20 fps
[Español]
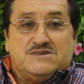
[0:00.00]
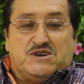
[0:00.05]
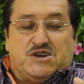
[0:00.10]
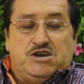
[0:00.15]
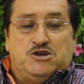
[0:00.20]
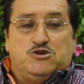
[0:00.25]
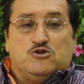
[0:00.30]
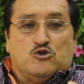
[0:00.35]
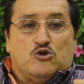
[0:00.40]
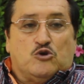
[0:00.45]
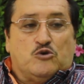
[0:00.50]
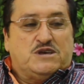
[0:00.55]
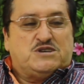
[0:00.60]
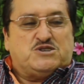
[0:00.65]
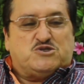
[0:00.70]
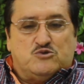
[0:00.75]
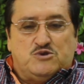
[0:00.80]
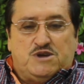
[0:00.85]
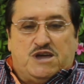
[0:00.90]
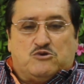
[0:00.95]
Kino lo
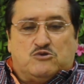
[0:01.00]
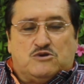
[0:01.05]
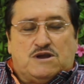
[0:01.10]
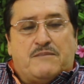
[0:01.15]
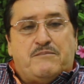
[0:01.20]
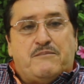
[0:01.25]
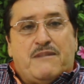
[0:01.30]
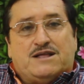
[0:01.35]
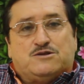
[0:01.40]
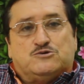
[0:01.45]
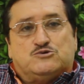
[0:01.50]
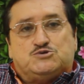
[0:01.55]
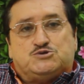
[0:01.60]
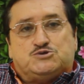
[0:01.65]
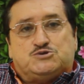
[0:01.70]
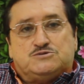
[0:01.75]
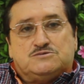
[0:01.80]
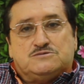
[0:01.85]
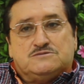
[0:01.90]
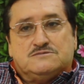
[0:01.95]
destruye con las
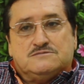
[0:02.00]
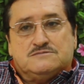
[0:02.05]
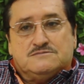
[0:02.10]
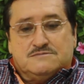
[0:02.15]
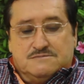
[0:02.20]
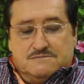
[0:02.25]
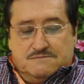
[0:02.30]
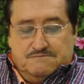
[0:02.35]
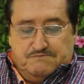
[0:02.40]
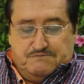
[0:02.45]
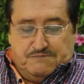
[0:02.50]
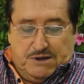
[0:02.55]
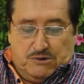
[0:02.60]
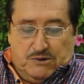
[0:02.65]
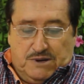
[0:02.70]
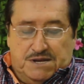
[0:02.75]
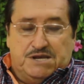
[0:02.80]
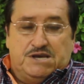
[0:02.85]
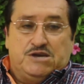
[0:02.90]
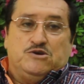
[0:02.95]
manos,
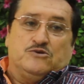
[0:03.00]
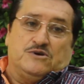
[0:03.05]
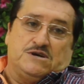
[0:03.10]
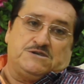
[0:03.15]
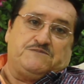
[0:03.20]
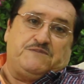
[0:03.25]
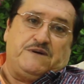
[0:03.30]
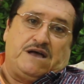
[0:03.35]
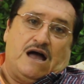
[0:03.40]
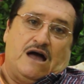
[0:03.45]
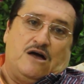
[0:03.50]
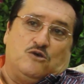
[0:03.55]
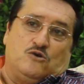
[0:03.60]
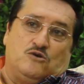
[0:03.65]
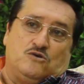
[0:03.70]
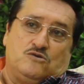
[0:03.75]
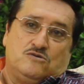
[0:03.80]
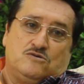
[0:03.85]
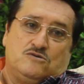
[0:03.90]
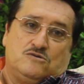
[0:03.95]
pero el niño es
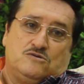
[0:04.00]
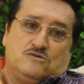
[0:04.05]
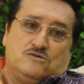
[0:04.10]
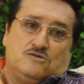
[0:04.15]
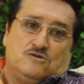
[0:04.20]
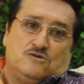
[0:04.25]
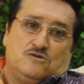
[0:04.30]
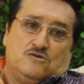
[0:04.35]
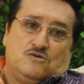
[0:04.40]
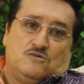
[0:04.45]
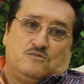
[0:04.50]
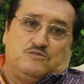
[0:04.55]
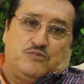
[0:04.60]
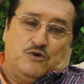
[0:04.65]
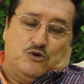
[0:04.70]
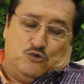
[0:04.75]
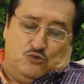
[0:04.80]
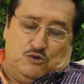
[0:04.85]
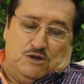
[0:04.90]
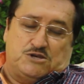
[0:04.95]
picado
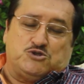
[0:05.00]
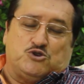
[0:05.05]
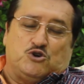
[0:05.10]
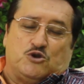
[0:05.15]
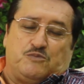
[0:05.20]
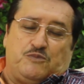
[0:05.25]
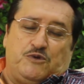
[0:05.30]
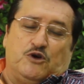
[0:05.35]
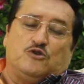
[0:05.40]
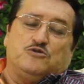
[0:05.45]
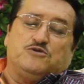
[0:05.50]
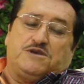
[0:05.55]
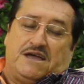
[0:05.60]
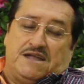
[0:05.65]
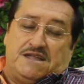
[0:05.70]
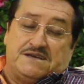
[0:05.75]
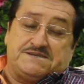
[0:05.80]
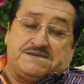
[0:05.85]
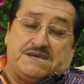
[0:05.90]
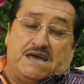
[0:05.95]
por un escorpión que
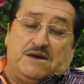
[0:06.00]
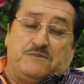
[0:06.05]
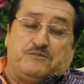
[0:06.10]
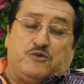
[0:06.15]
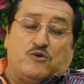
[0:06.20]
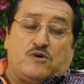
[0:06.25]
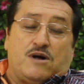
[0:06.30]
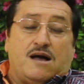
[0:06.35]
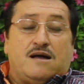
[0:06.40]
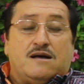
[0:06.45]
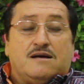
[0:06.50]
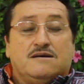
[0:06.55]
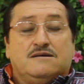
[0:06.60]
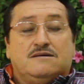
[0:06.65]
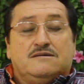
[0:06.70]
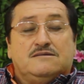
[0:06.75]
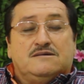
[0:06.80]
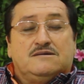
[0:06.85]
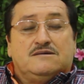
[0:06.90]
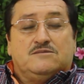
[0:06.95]
en esa época
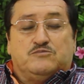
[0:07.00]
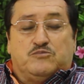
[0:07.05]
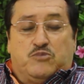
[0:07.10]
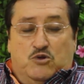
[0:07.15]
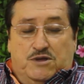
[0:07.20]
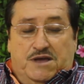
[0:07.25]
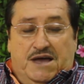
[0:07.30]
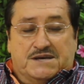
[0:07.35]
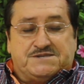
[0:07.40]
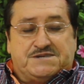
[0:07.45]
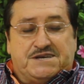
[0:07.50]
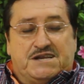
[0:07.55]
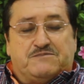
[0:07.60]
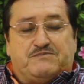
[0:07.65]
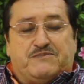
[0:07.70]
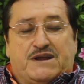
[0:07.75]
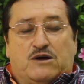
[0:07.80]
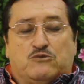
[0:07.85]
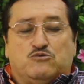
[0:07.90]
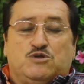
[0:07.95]
podía
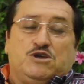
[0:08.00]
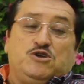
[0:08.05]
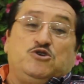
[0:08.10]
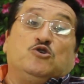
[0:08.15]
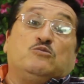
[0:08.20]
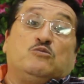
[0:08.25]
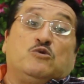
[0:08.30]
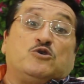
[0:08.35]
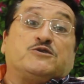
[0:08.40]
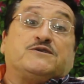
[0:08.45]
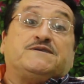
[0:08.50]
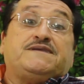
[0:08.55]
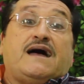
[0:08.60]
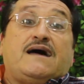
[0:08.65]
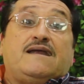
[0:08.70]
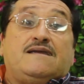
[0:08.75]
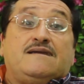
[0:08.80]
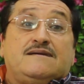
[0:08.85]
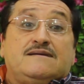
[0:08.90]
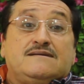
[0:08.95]
ser para un niño
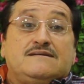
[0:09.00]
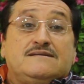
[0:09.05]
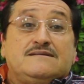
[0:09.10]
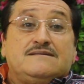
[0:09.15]
mortal.